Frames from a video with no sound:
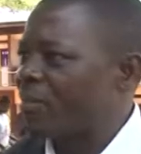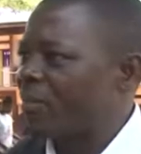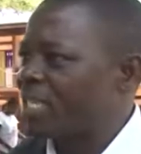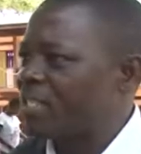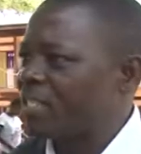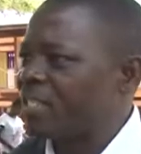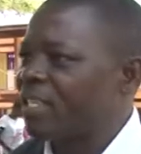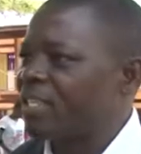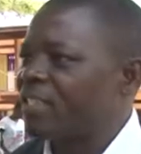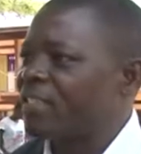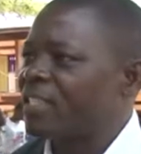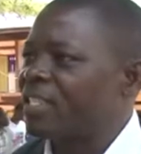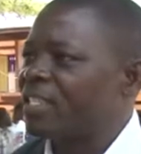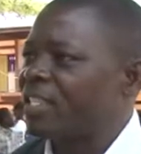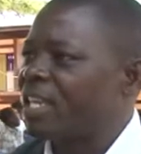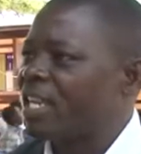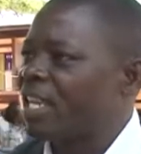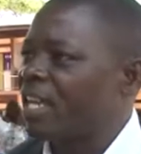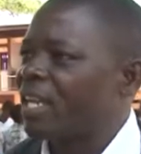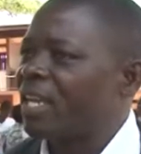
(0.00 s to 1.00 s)
en matinée,
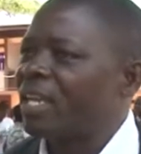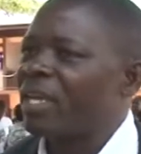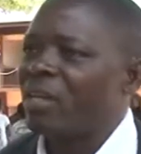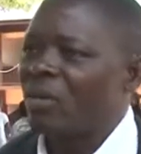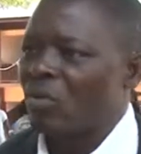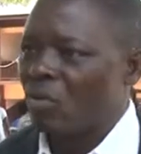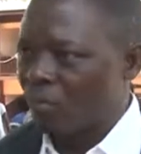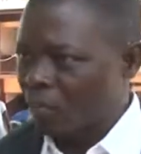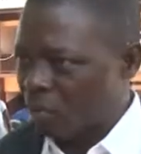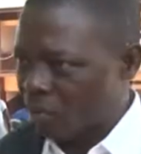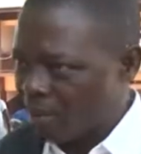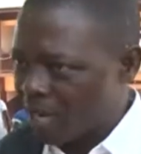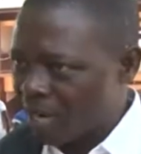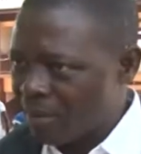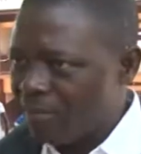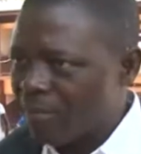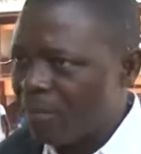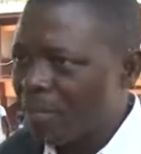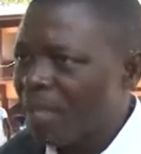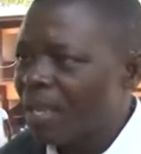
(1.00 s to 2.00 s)
c'était le
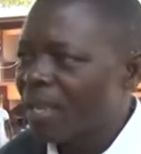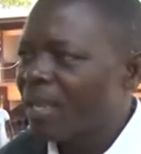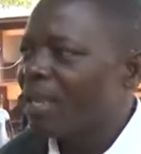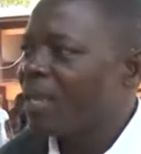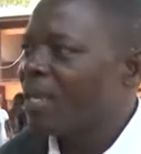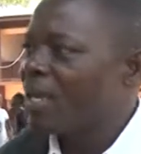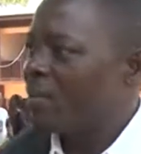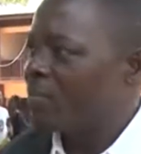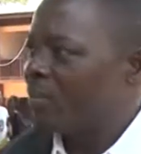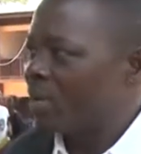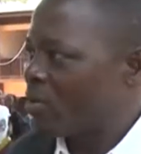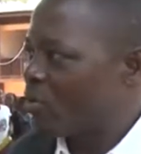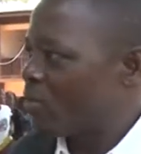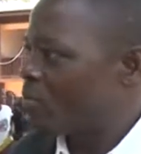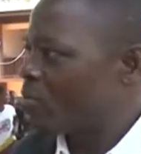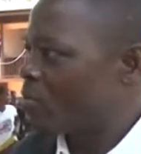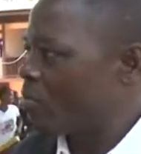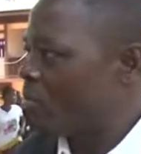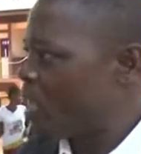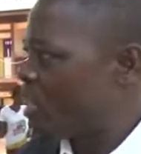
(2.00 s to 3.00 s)
problème. Après le
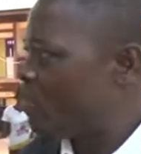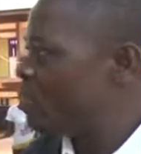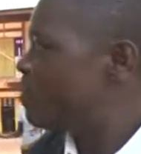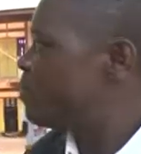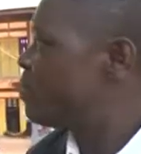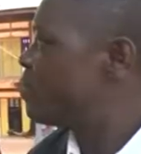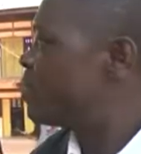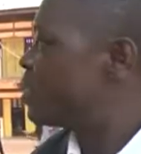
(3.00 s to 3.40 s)
problème,